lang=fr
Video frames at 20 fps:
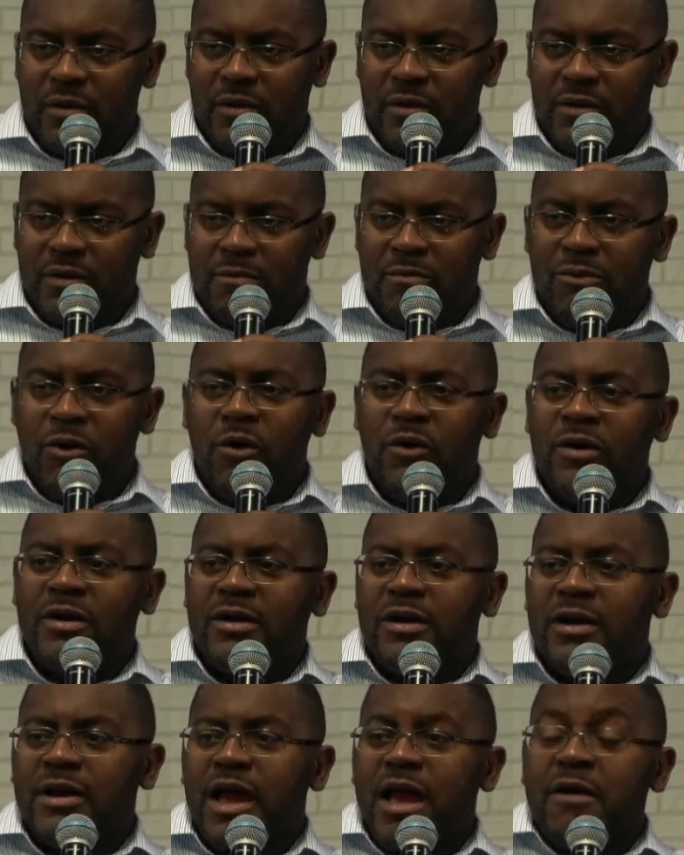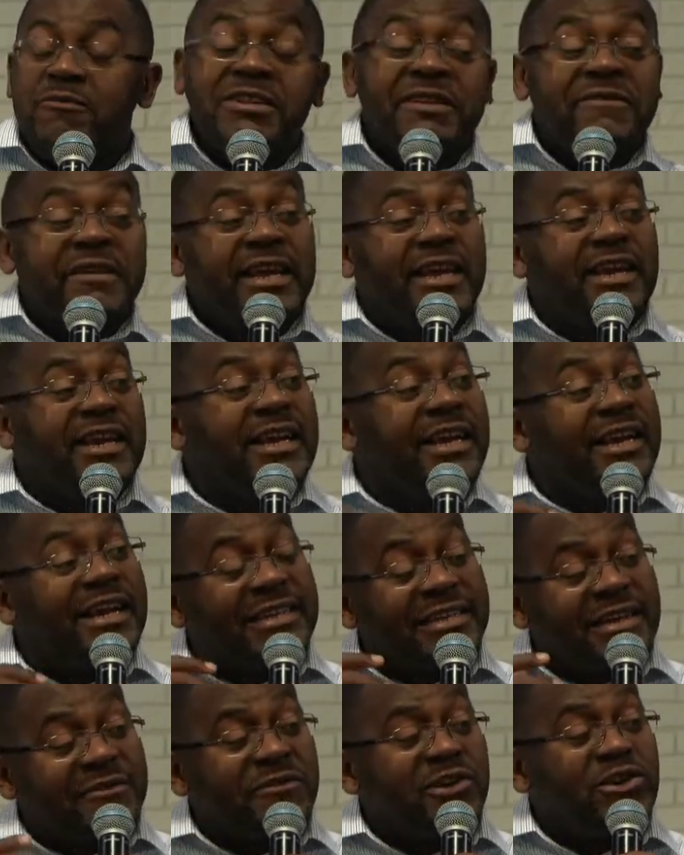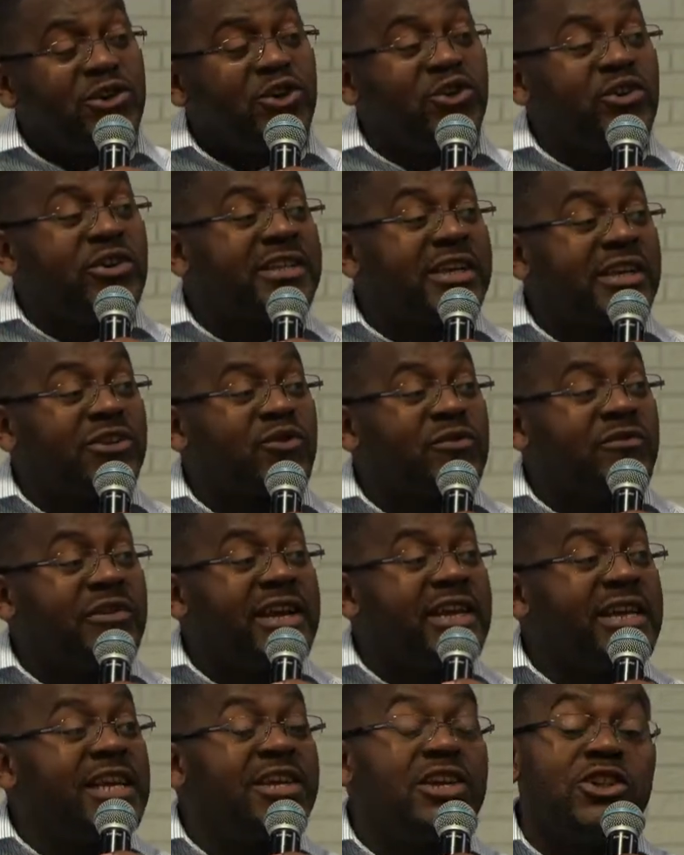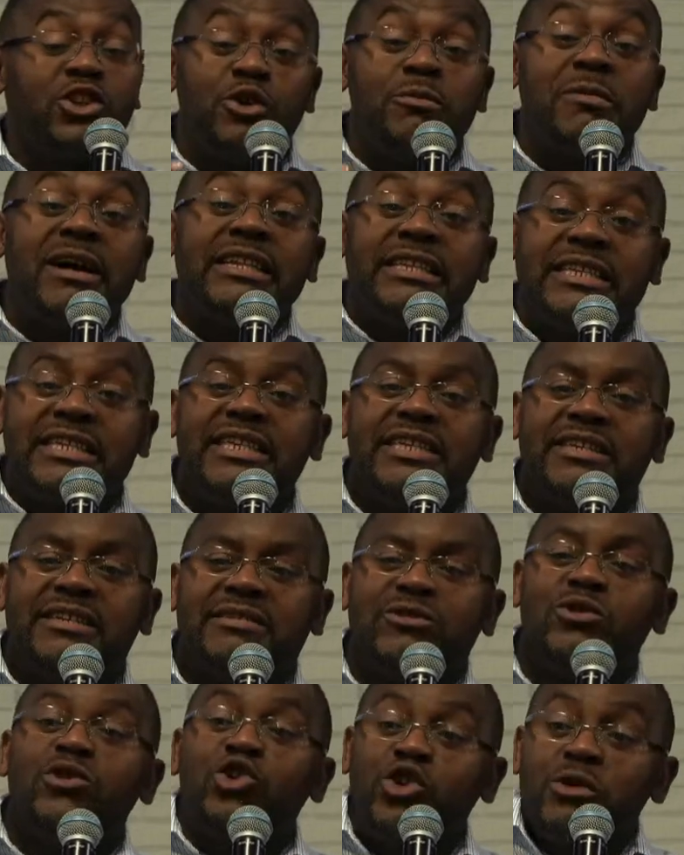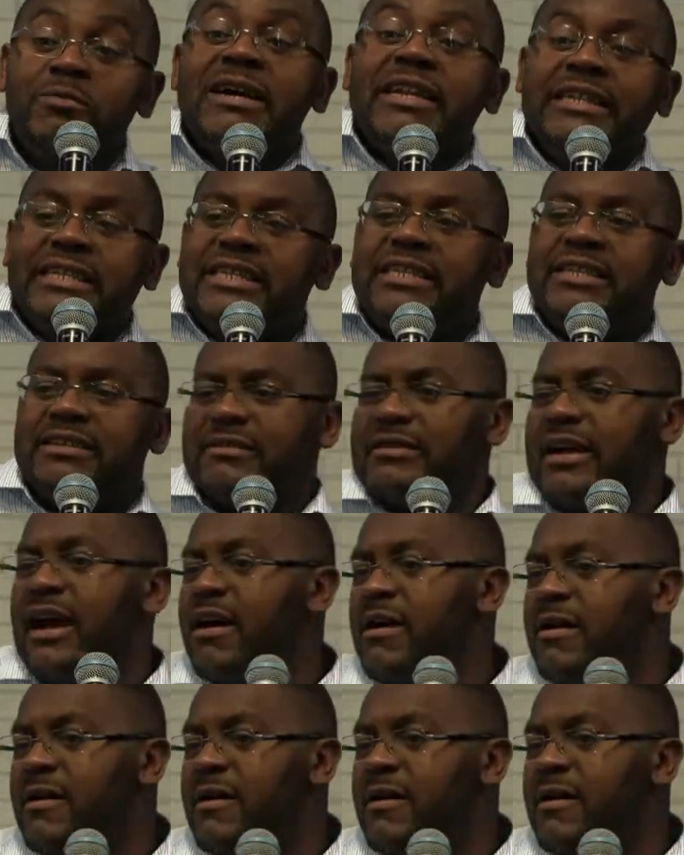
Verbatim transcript: Bon, et vous savez, les enfants de Dieu très souvent, ils disent que Dieu m'a dit. Non, Dieu m'a dit. Hein?